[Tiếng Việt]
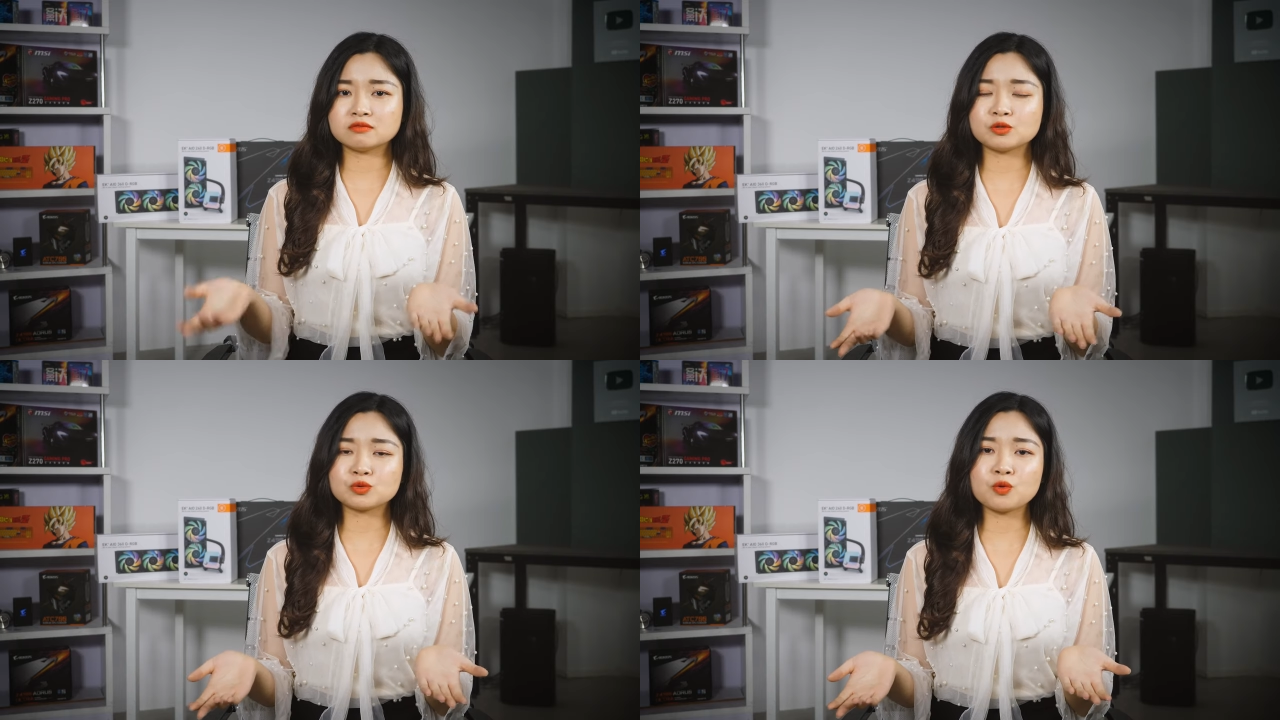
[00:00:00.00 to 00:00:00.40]

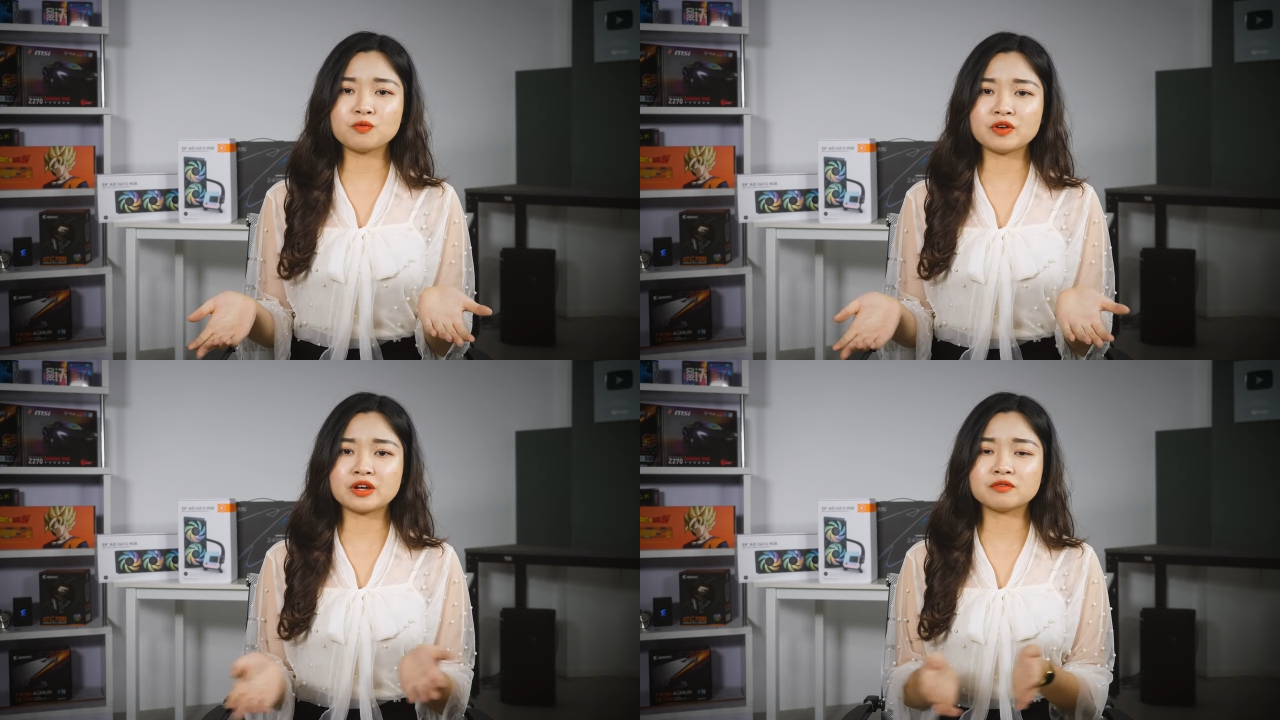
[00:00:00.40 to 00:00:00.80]

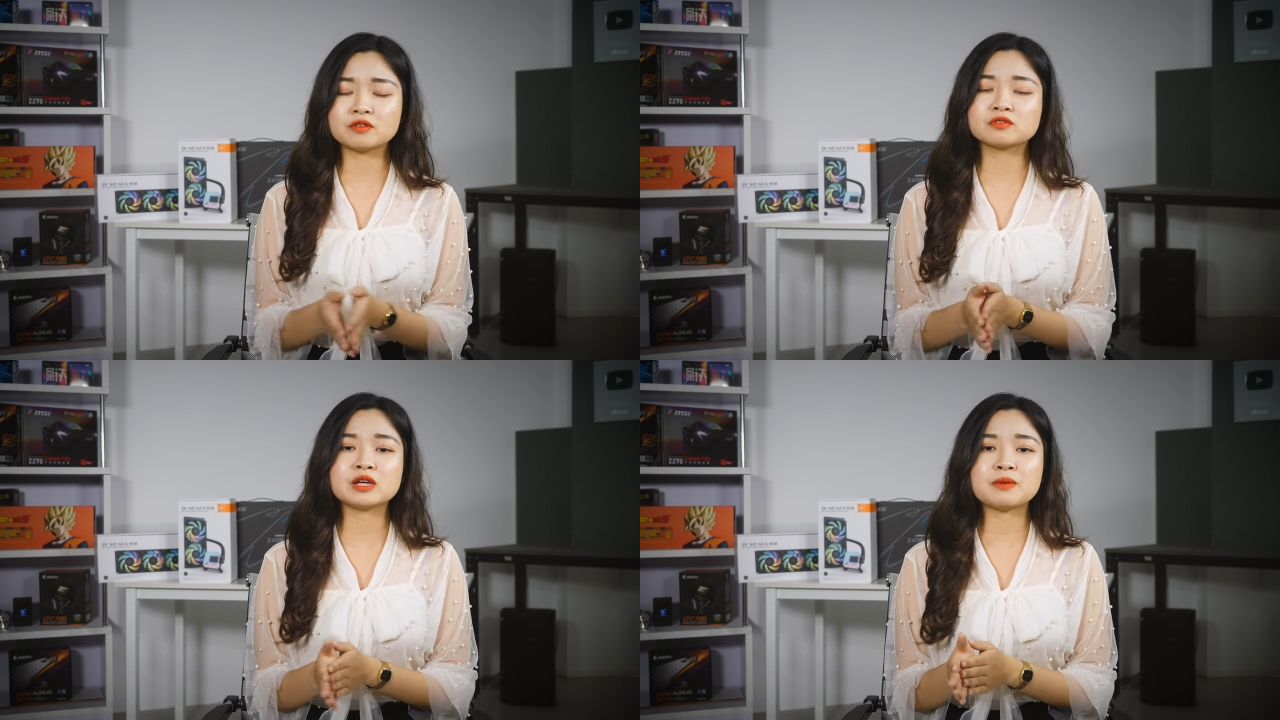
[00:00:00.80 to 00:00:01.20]
YouTube về
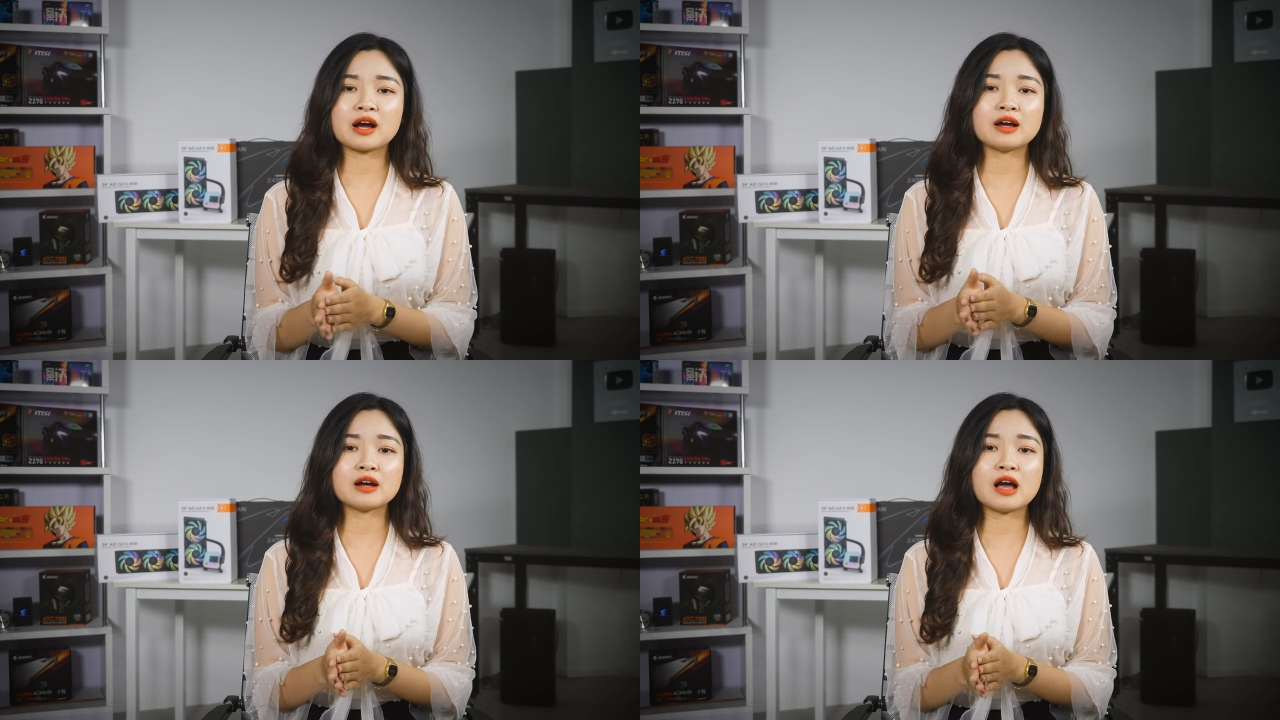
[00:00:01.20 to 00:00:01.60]
khi mà
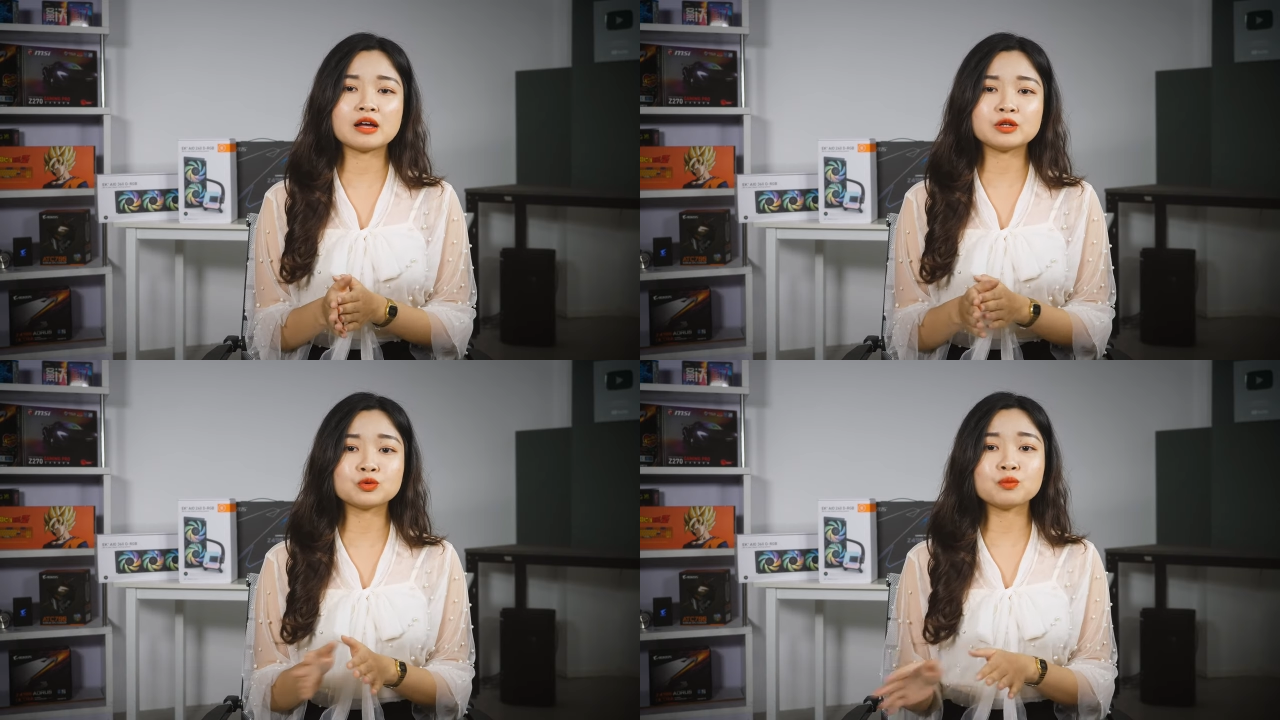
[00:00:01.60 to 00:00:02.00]
các
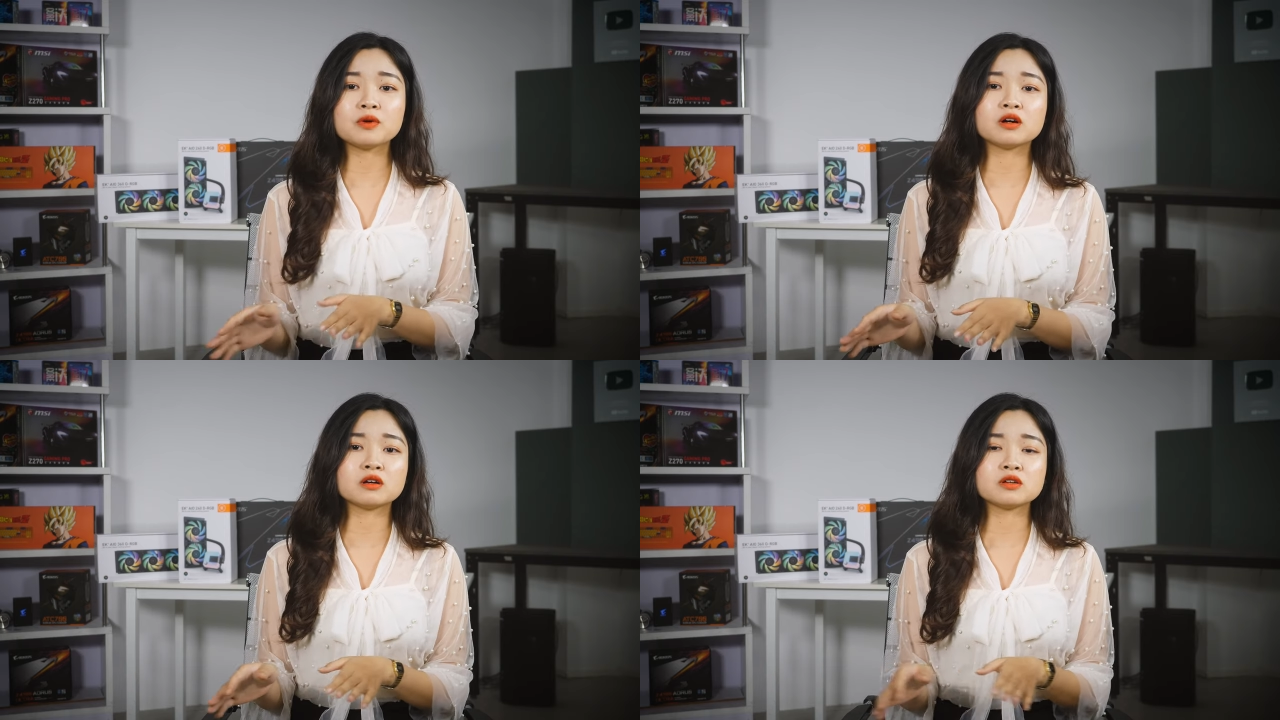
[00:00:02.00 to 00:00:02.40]
uh,
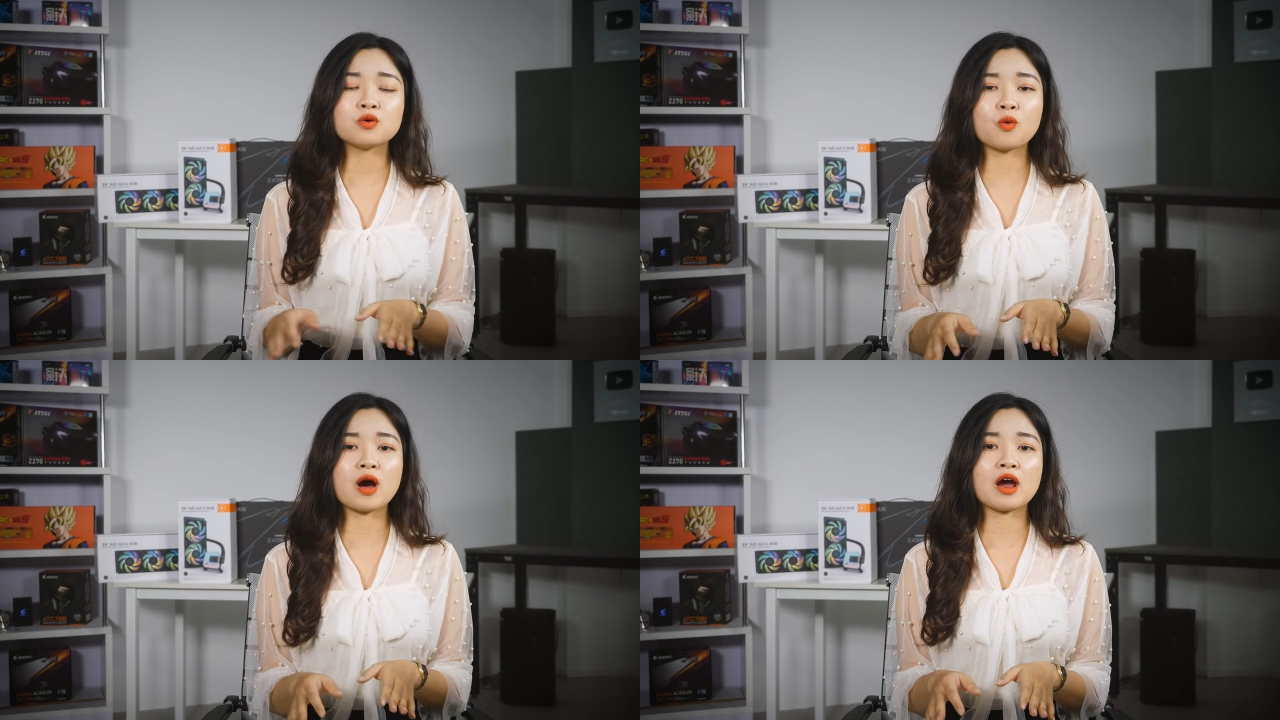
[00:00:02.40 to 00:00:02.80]
YouTuber
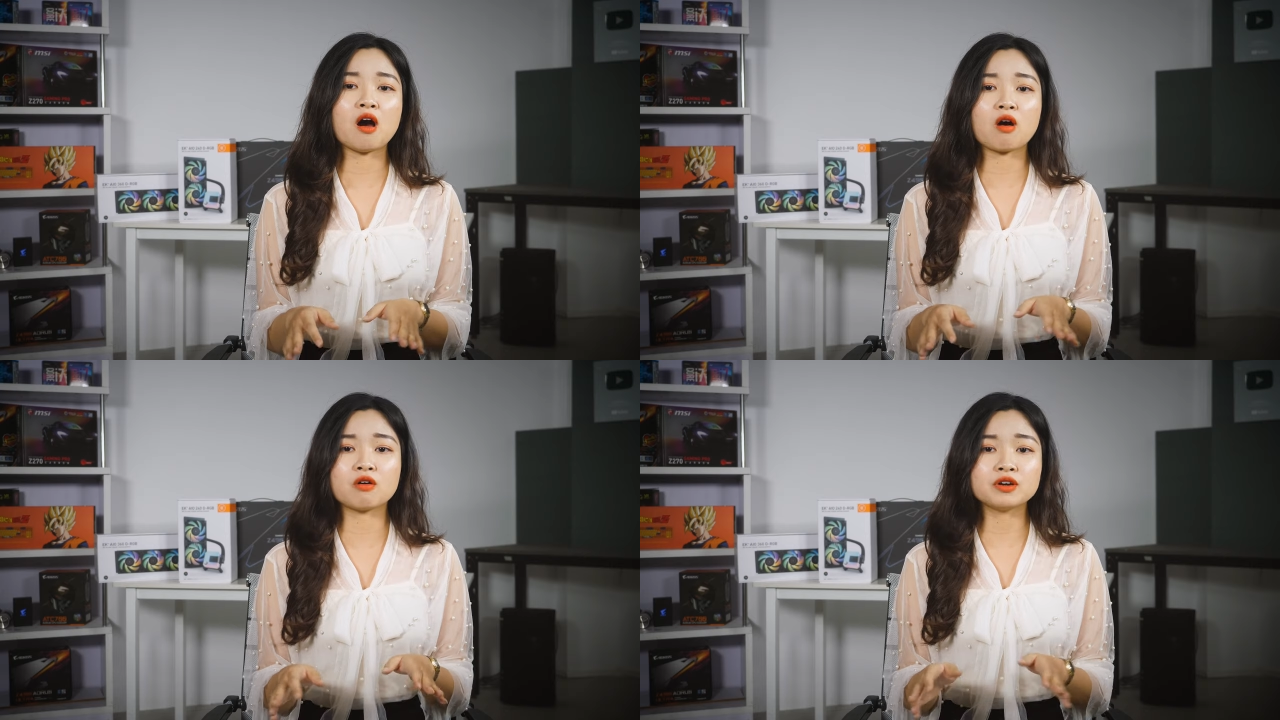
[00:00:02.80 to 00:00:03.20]
nước ngoài
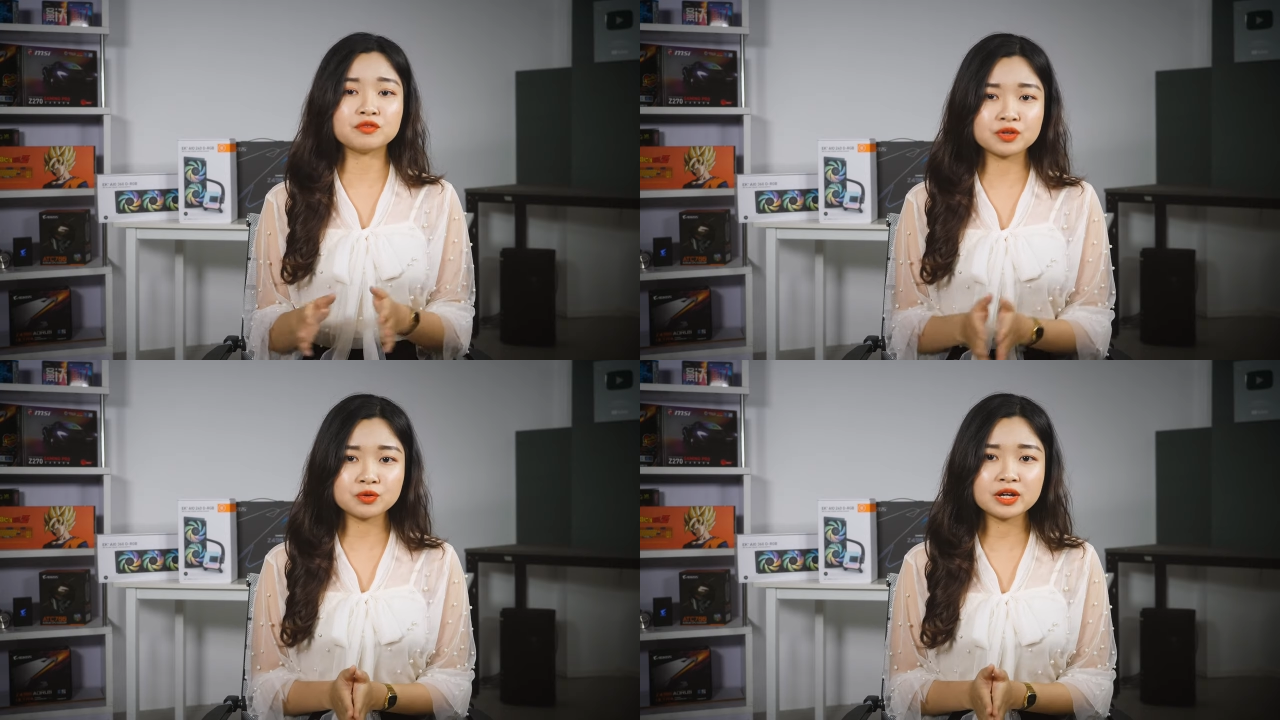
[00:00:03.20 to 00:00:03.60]
họ có
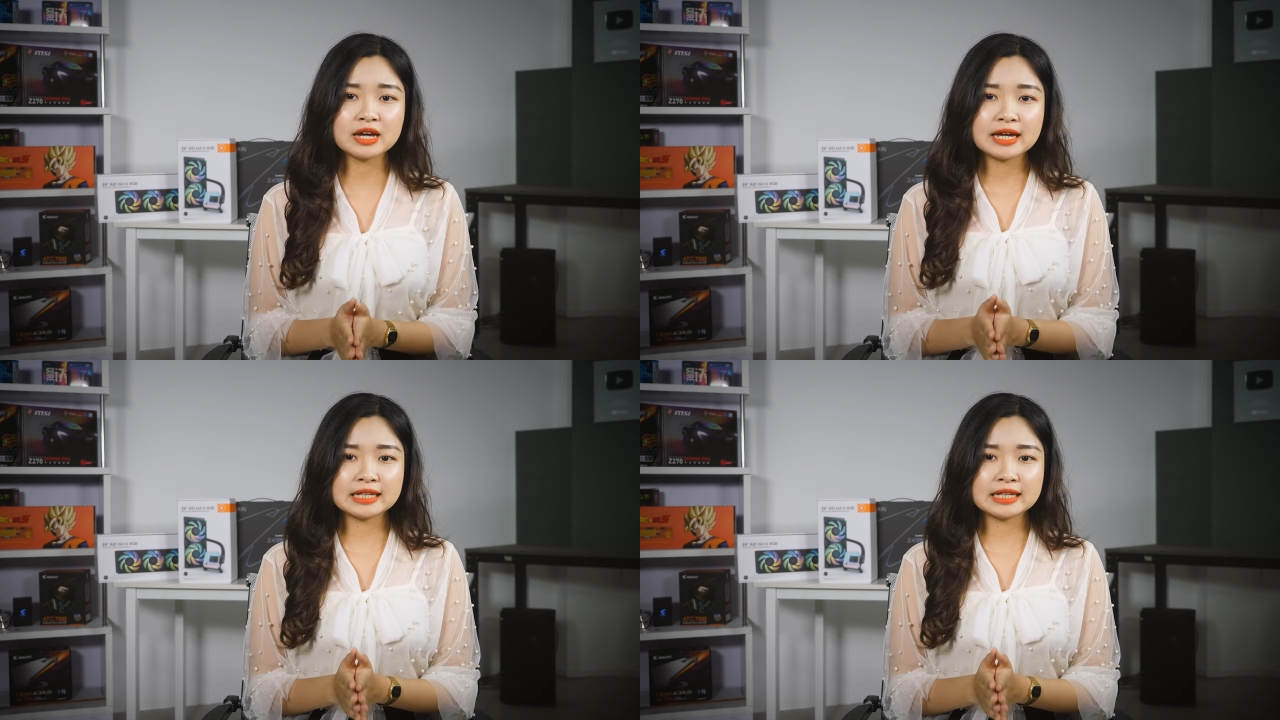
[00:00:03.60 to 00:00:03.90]
review ấy